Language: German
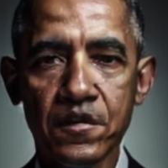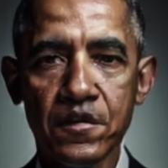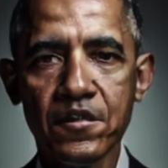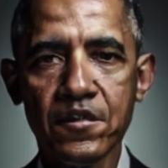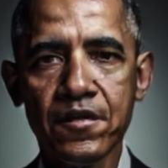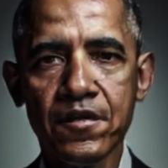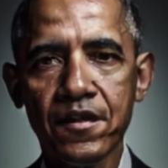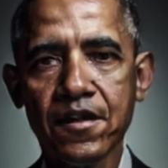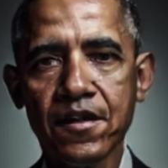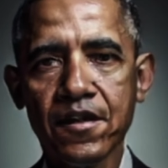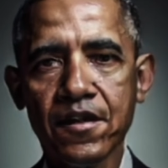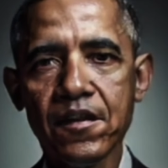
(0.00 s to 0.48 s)

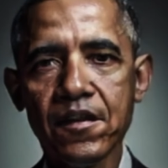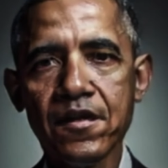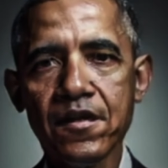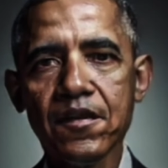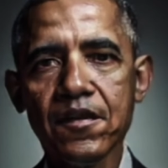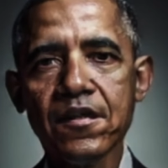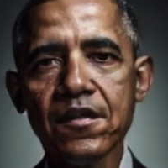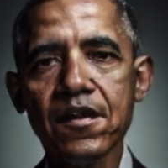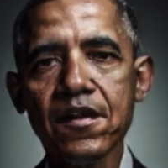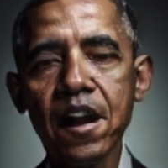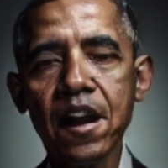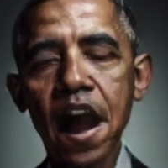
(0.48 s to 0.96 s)
oder Happy
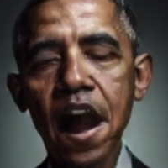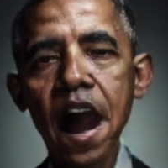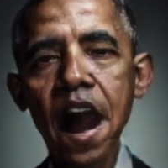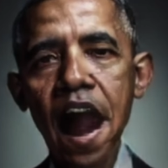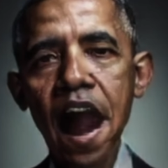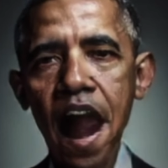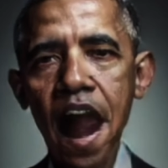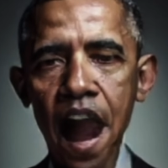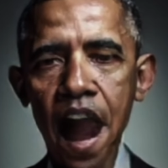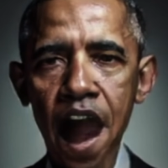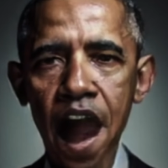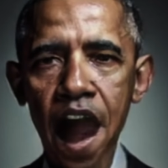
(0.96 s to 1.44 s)
Birthday
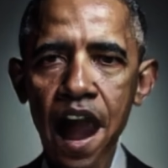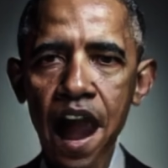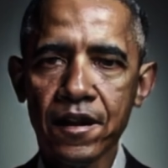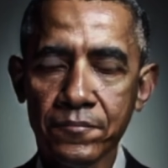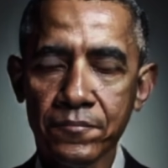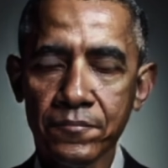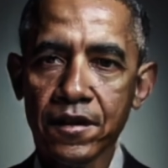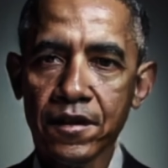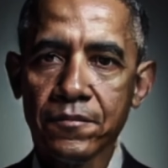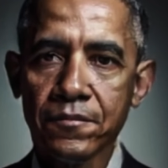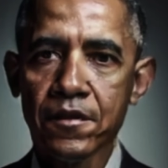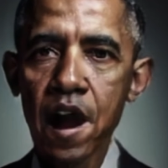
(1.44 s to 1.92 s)
singen.
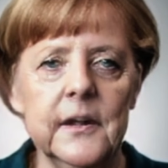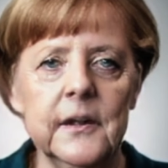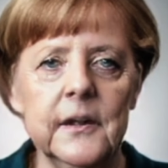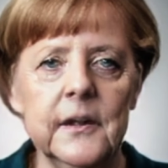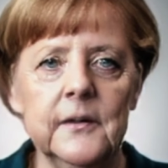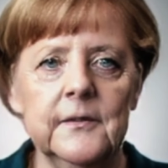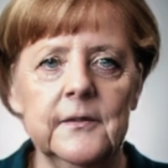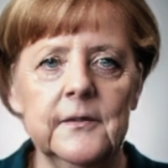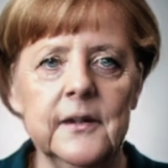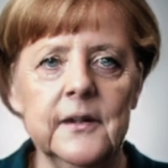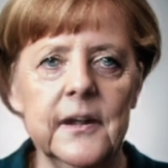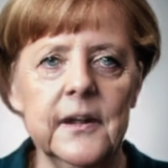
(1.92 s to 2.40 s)

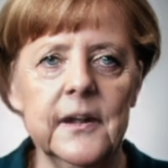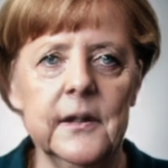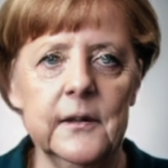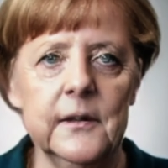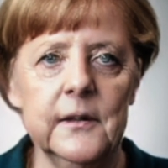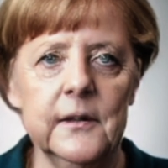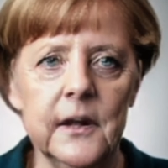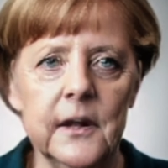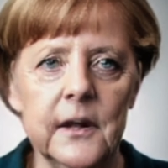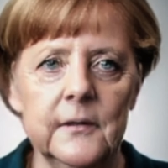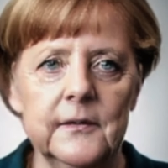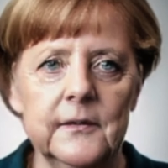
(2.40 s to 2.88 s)
Dazu nehmen
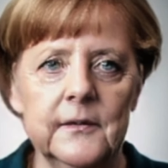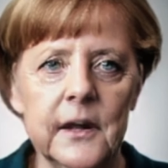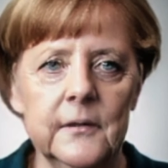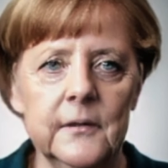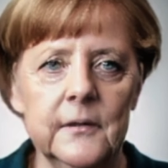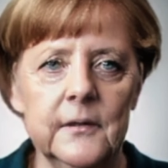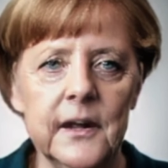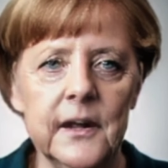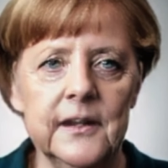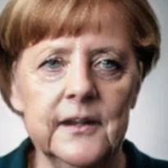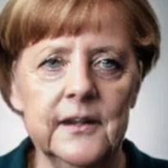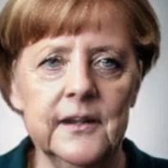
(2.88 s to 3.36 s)
wir aber
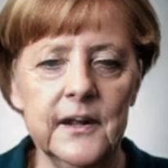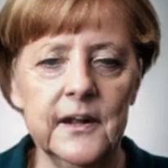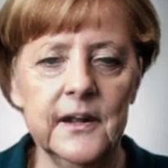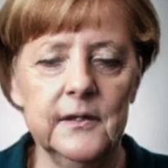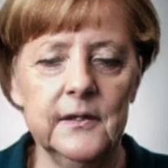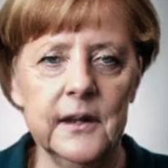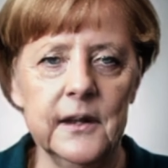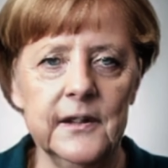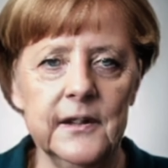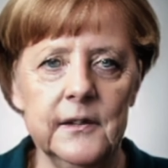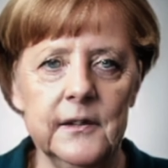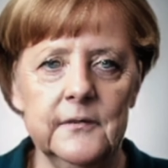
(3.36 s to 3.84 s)
passenderweise
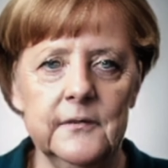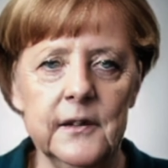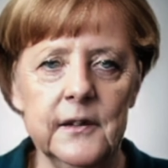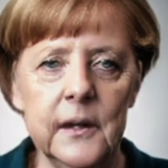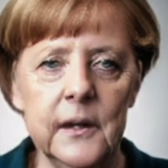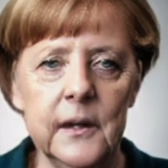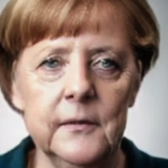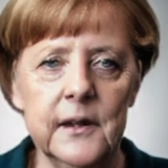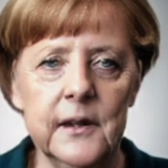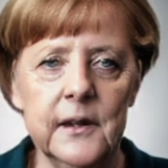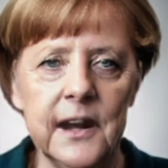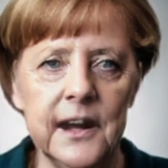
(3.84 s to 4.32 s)
Frau
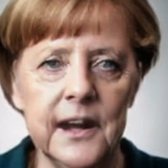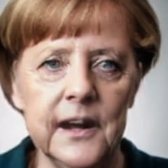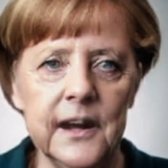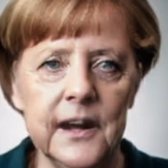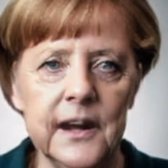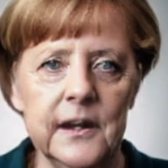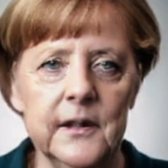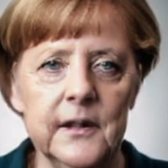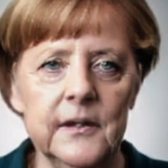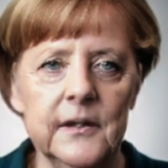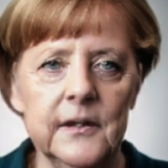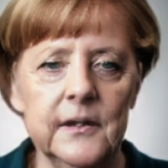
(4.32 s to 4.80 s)
Merkel,
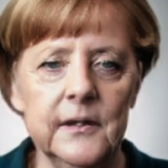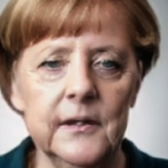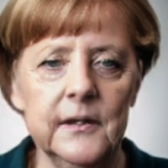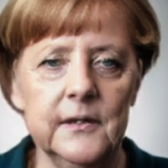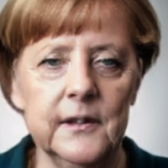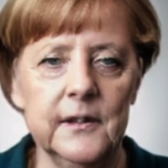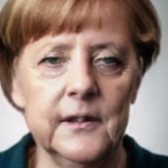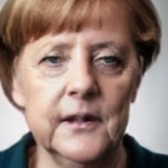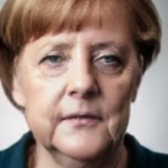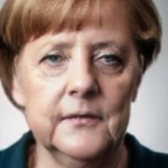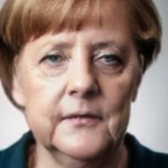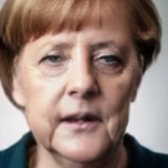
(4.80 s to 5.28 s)
ist eine
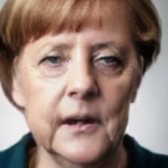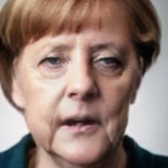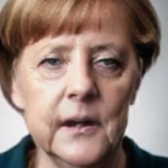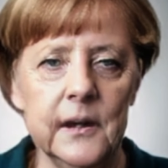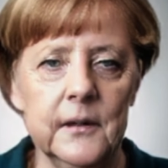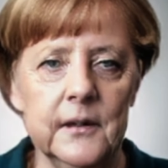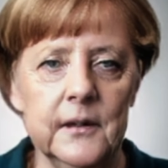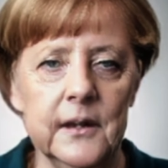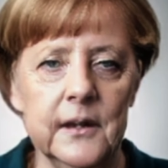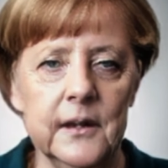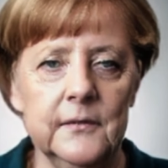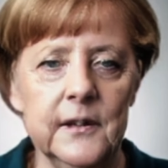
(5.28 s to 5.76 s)

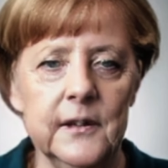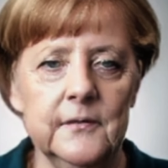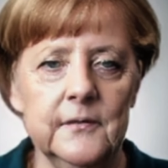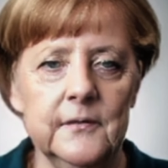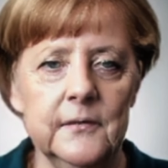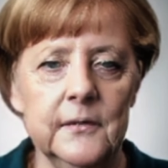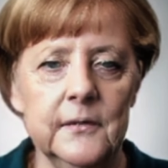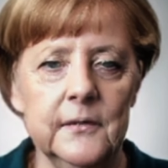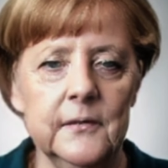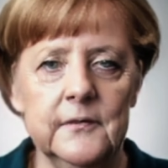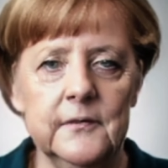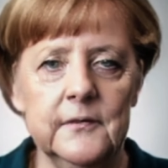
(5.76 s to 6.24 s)
Frauenstimme.
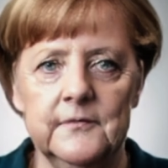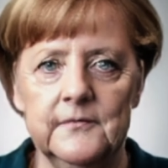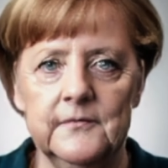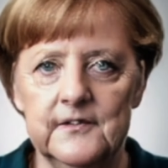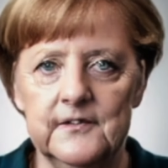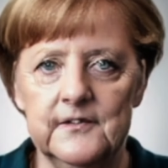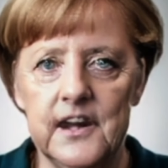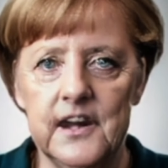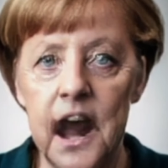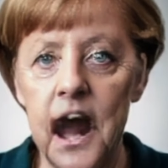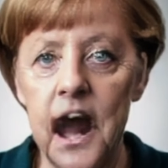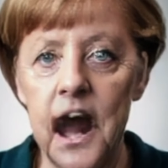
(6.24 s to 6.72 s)

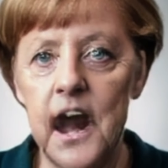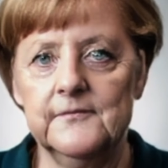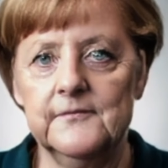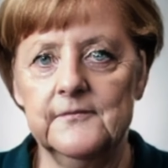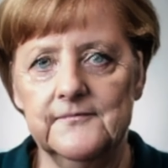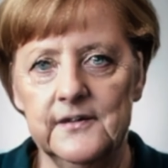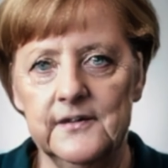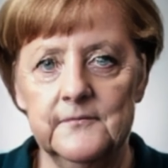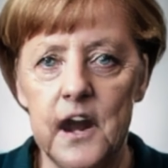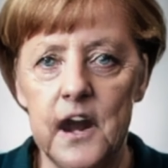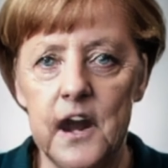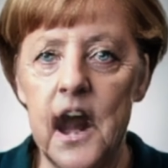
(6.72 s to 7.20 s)

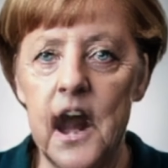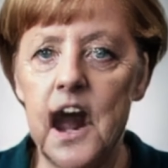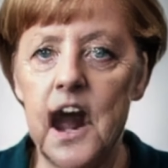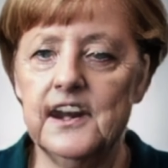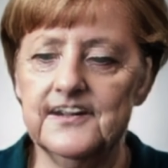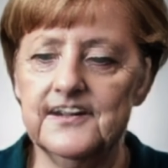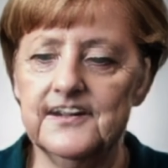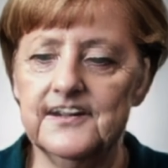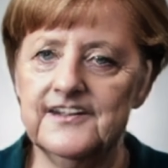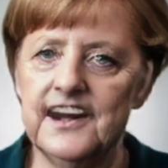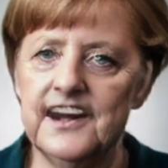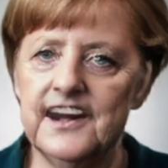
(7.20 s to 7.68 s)
Happy
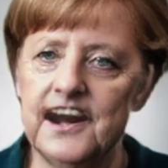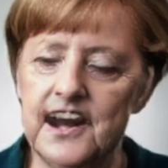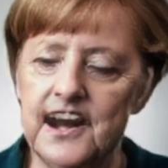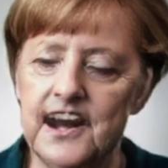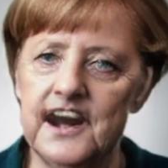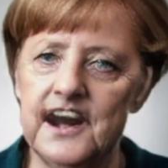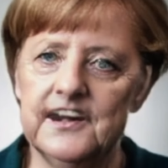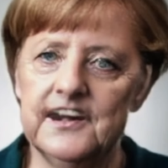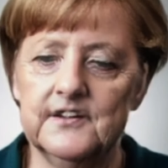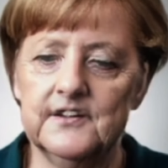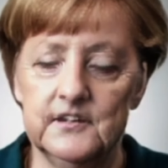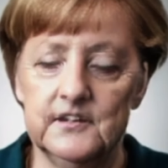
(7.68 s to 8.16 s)
Birthday
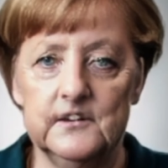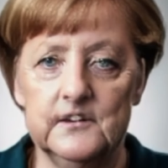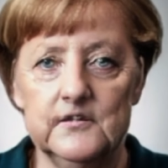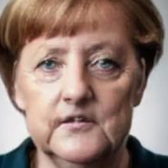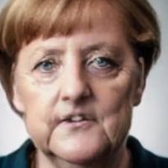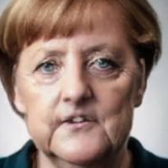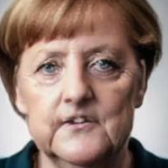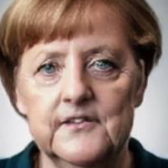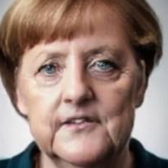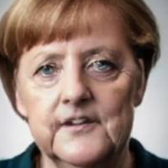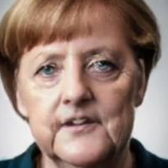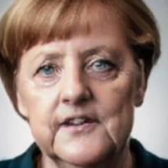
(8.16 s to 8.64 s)
to
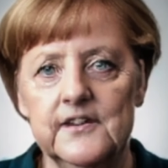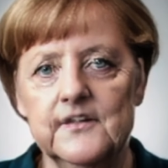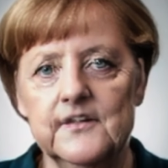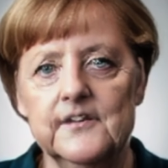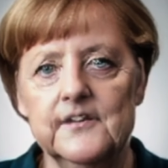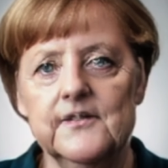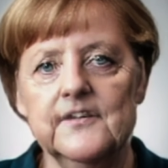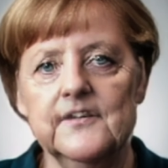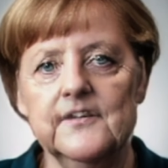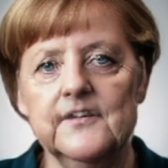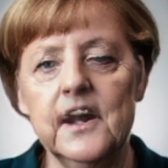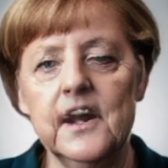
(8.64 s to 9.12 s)
you.
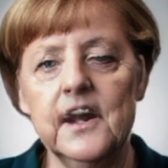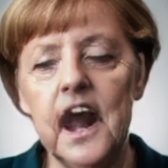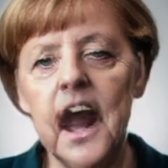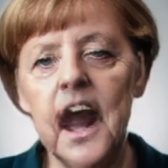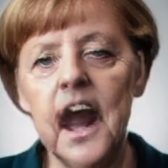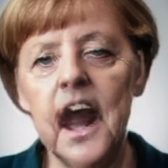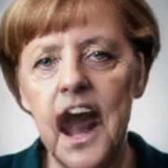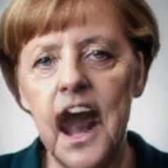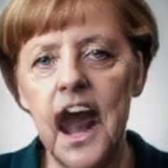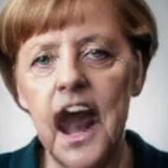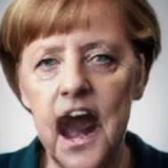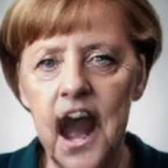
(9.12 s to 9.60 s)

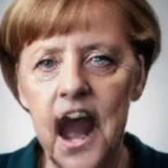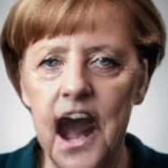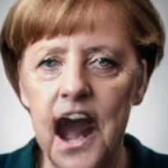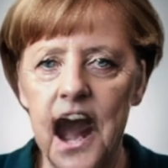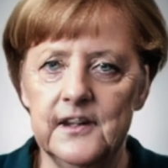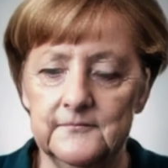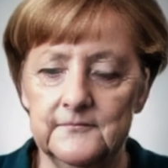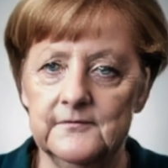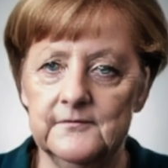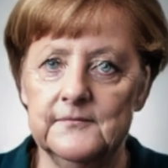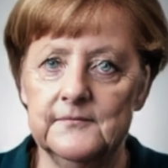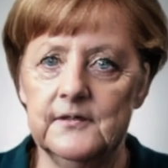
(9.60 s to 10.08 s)

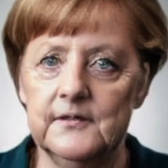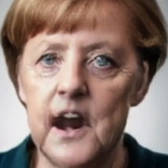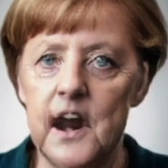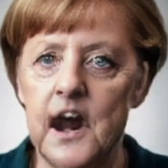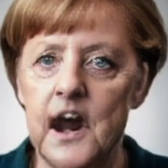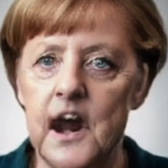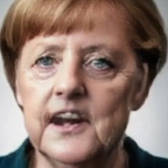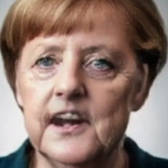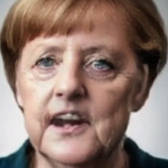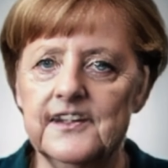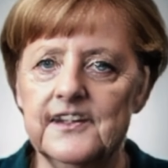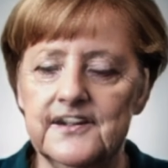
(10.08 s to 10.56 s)
Happy
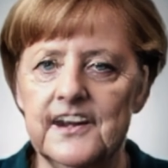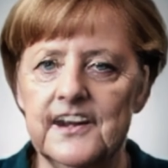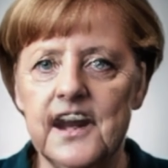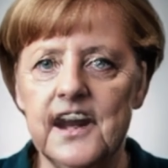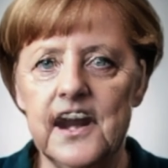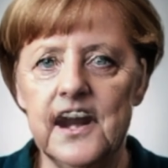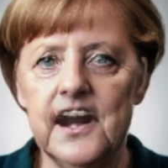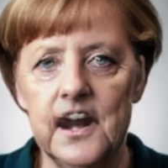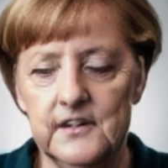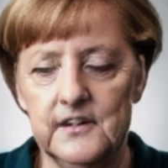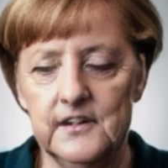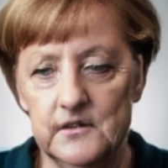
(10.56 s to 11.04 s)

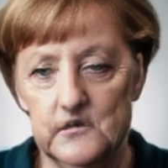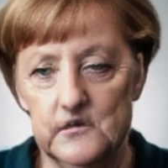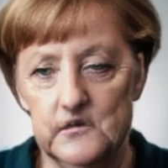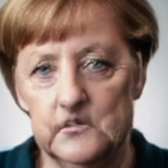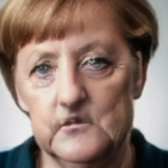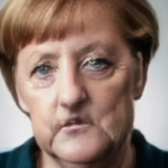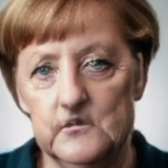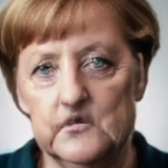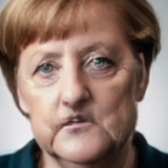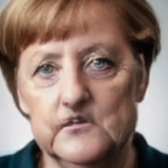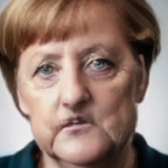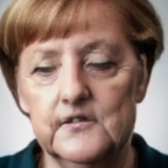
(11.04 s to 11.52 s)
Birthday to
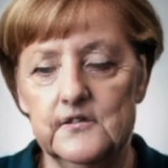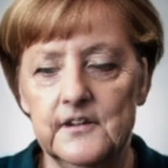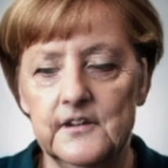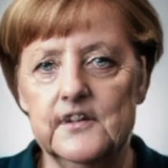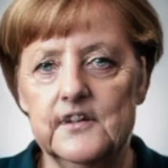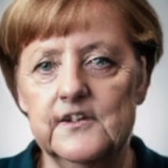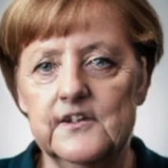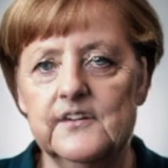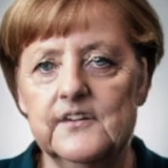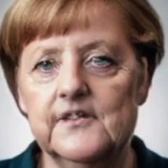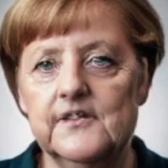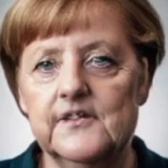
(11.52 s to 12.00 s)

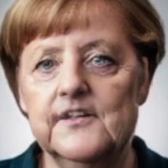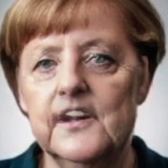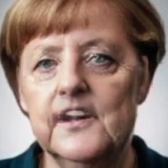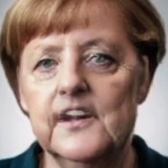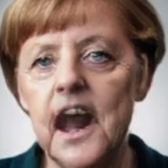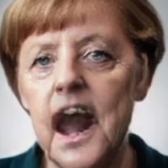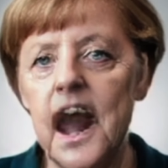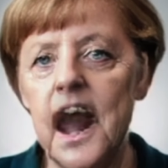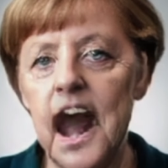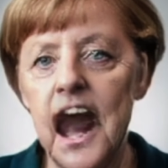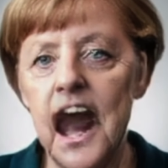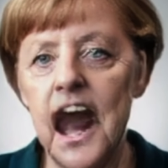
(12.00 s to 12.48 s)

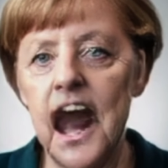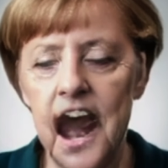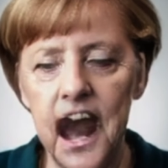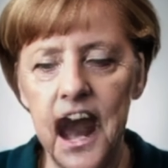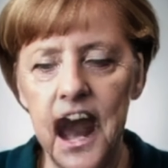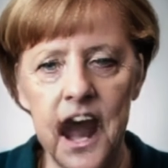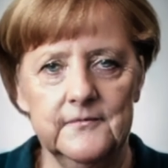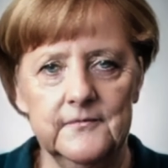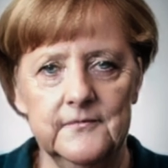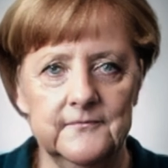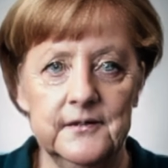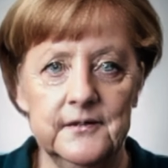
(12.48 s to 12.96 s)
you.
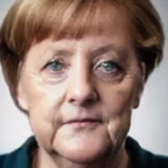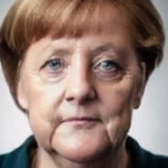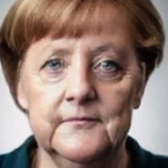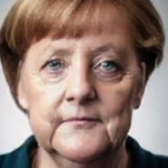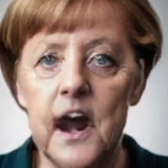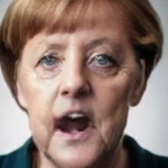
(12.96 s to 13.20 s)
Happy